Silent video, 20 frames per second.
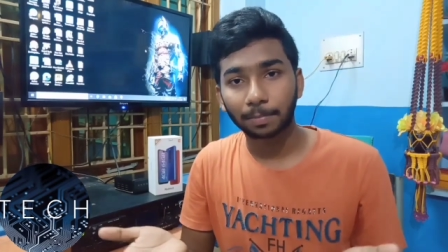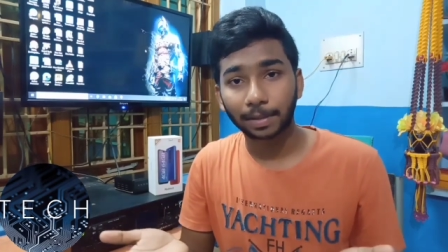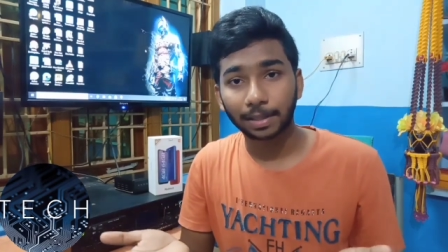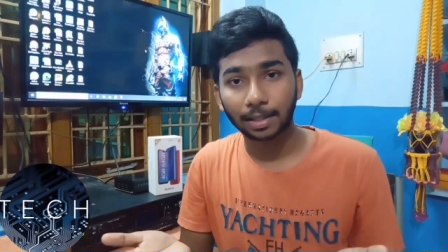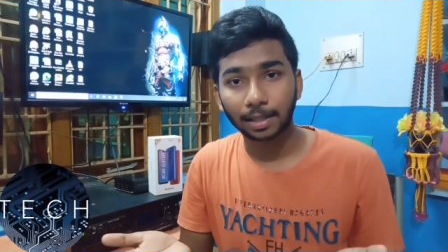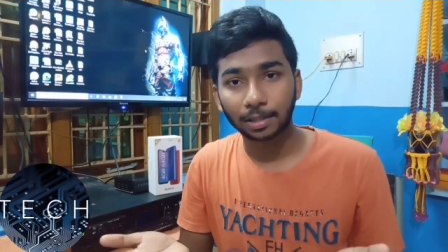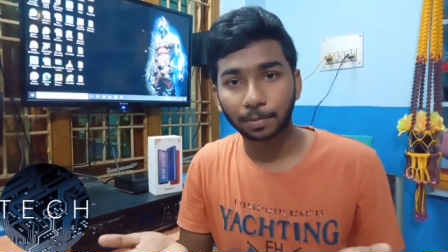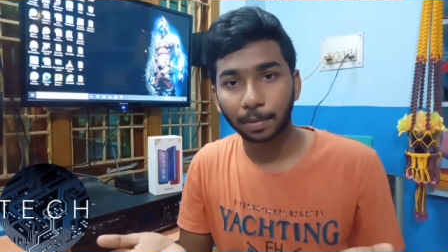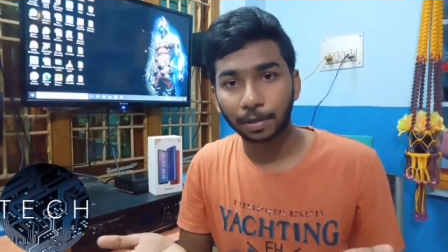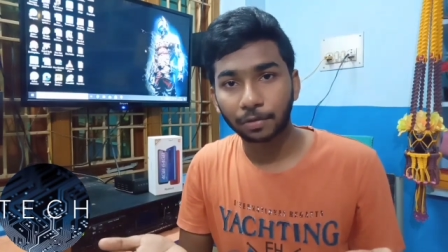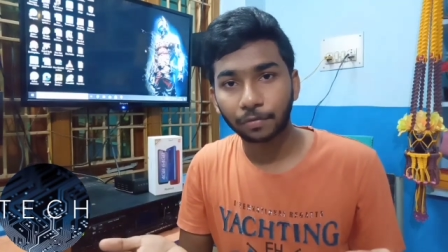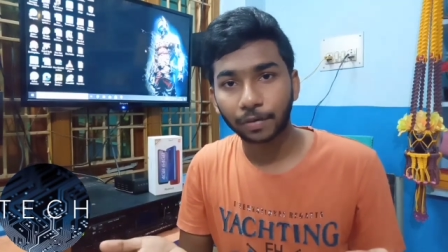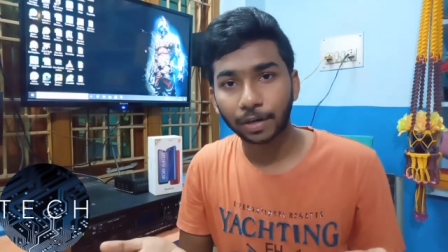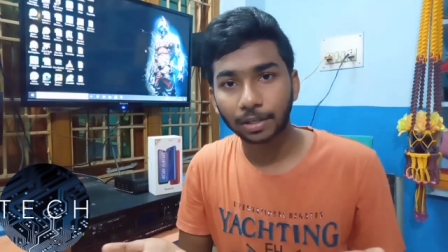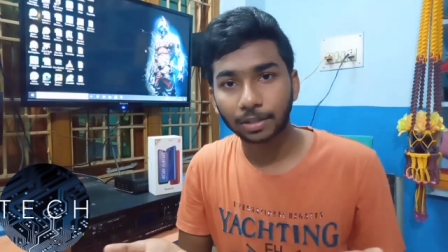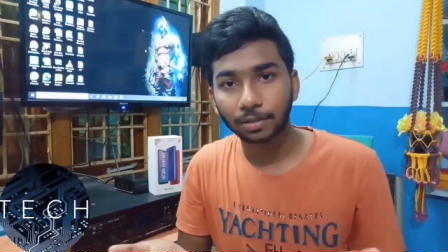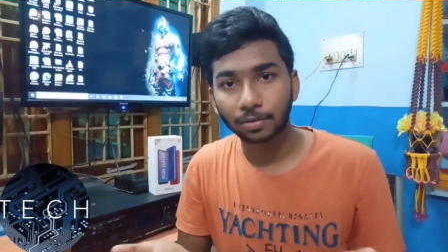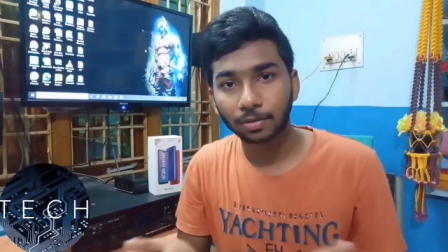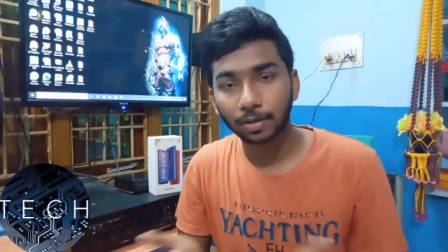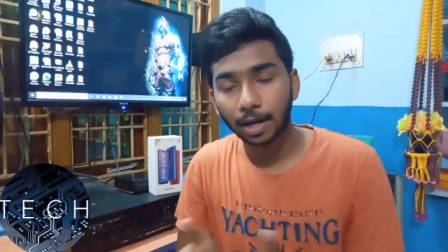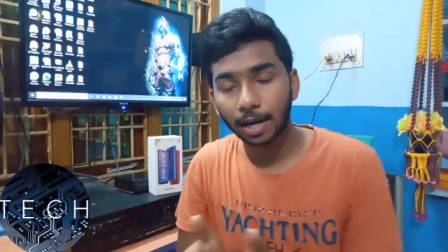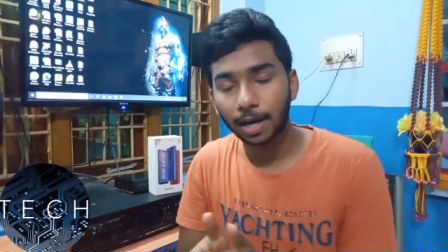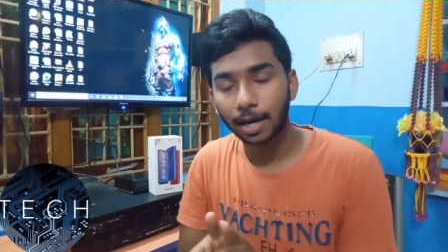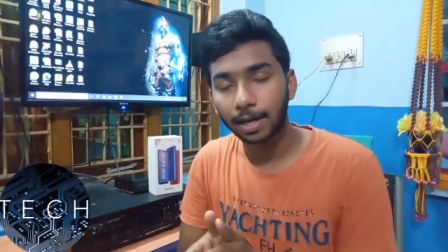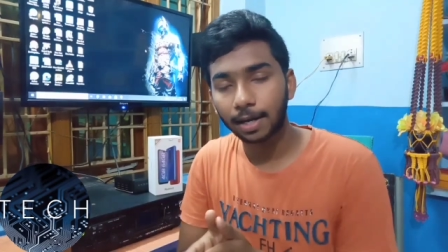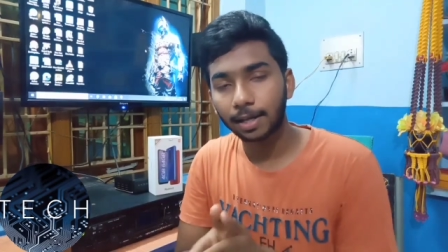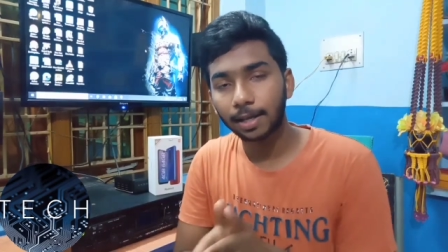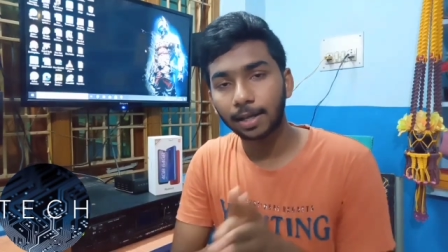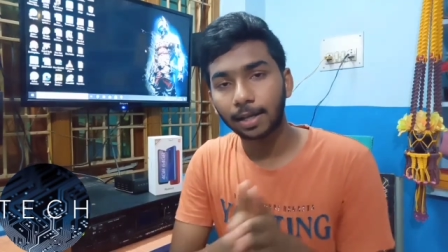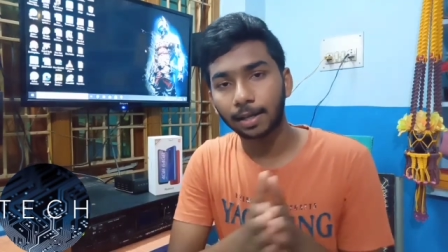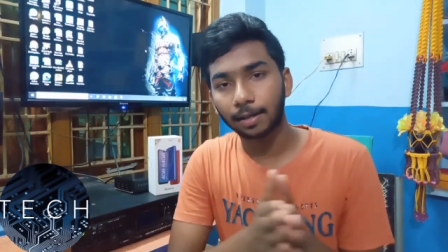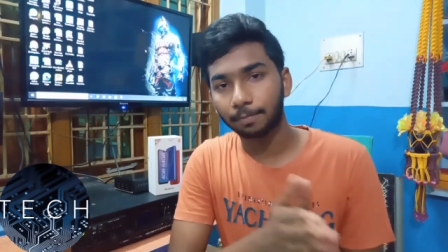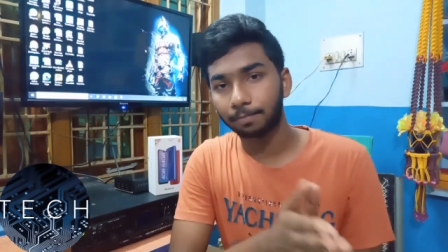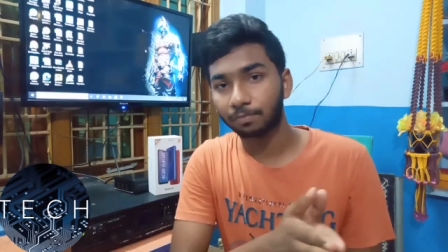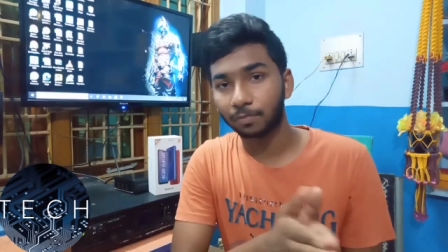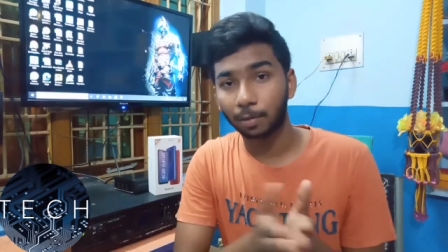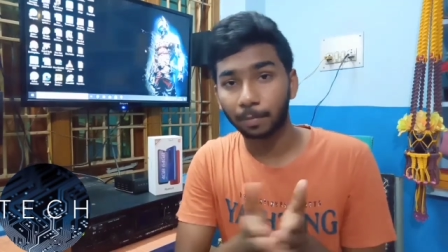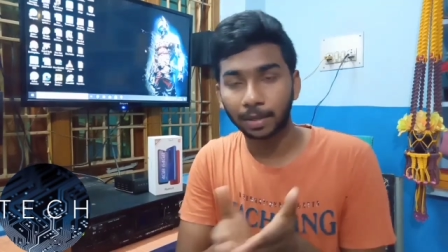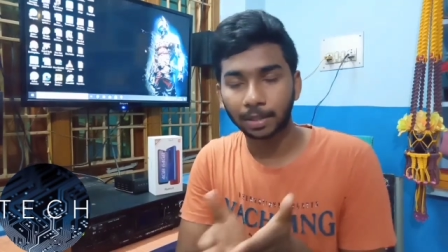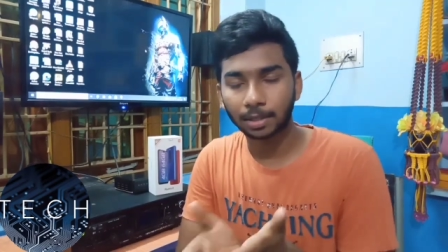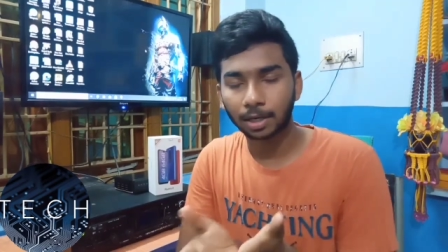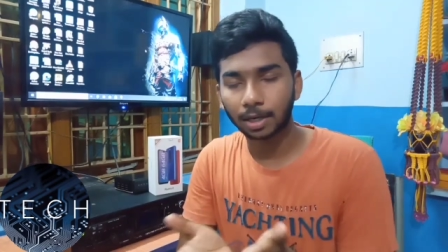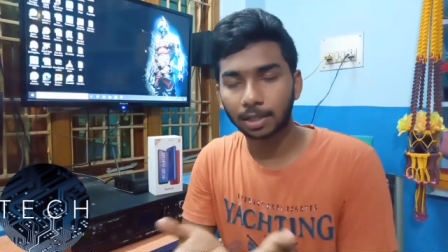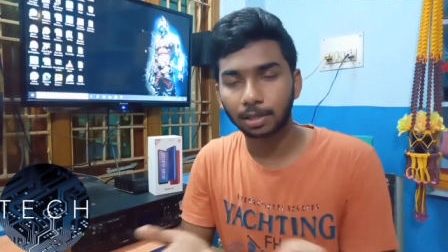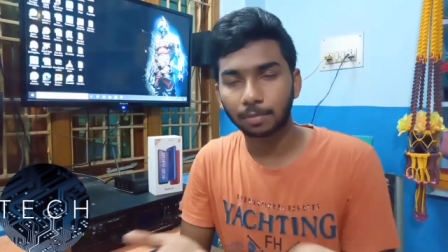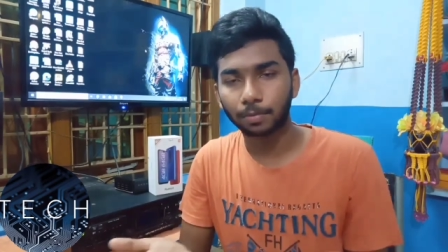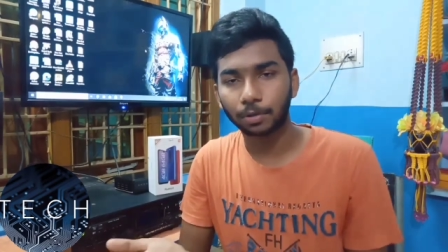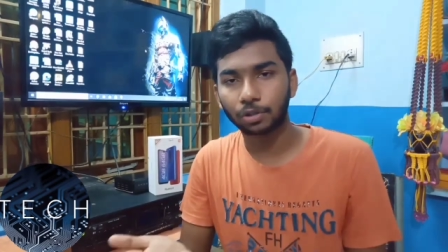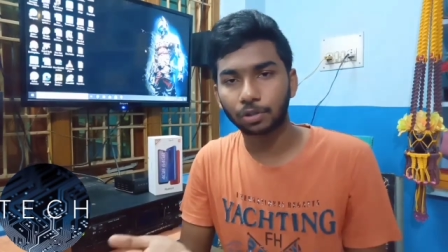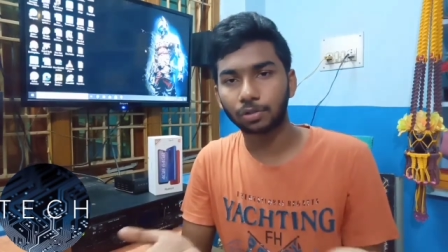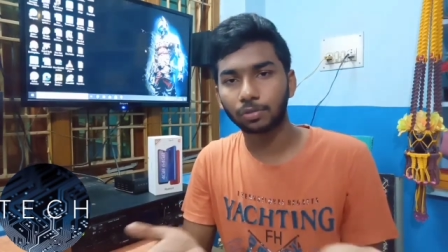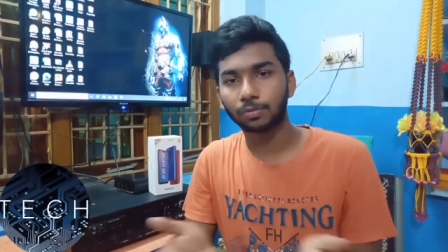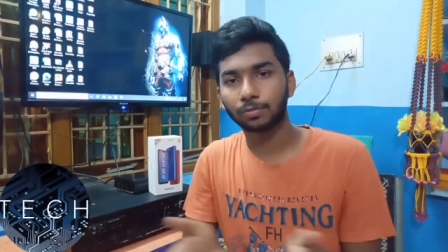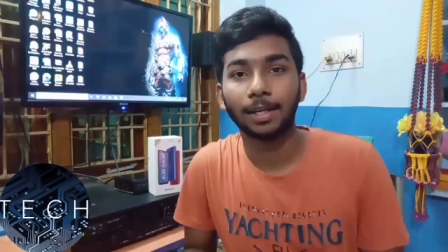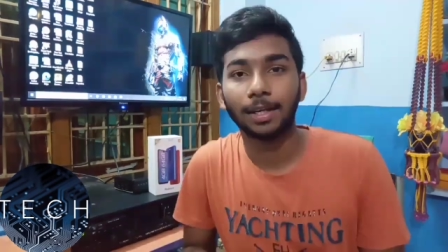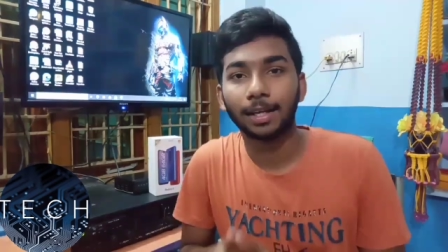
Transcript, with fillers: పెద్ద స్పెసిఫికేషన్స్ ఉన్నాయంటే ది బెస్ట్ అనే చెప్పొచ్చు